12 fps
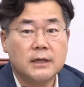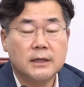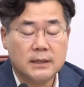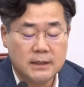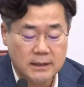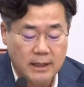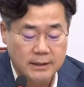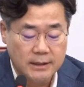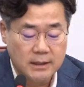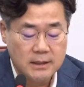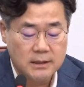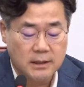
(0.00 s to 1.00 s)

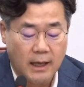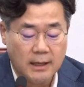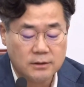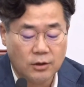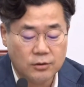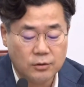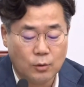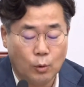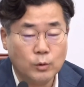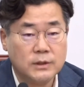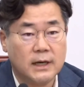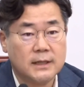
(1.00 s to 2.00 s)
희대의 대선
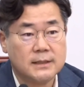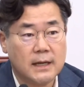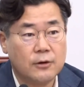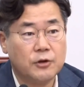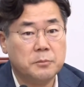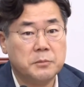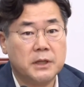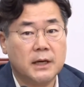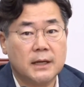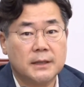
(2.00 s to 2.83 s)
공작 사건입니다.